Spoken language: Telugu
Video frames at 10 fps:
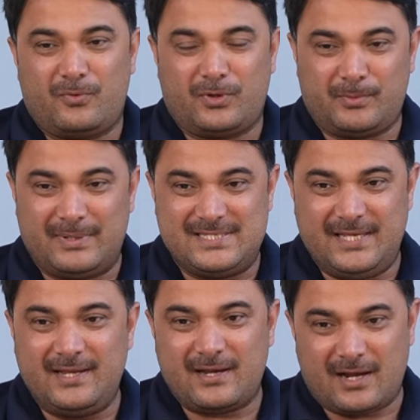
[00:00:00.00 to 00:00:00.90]
కొంతమంది
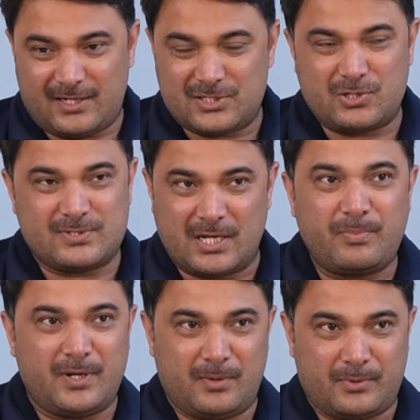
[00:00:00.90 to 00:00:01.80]
సీనియర్ ఆర్టిస్టులు
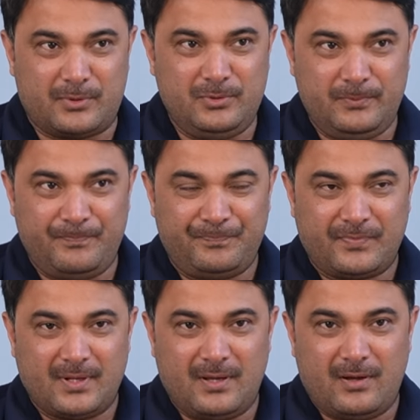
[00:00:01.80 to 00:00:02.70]
చనిపోయినప్పుడు
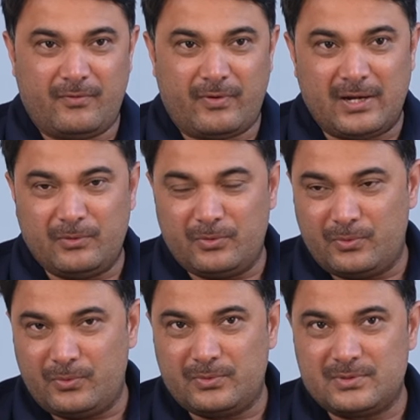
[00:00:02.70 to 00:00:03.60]
వాళ్ళు
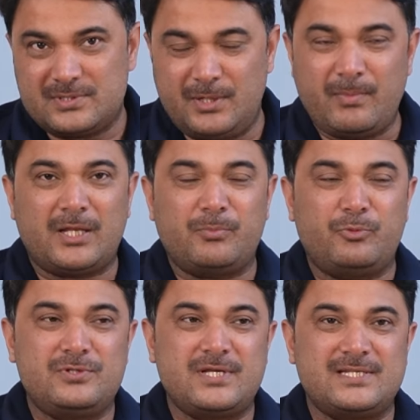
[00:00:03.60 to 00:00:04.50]
సినిమా అంతా
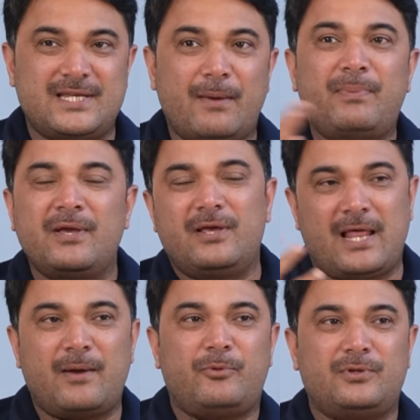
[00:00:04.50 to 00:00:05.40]
పూర్తి చేసి డబ్బింగ్
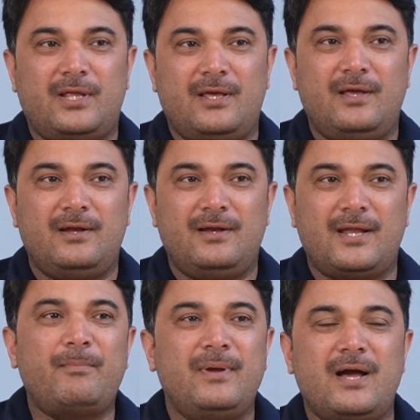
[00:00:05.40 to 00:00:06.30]
లేకపోతే
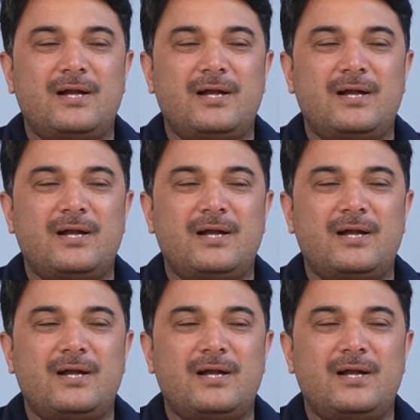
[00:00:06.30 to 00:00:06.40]
డబ్బింగ్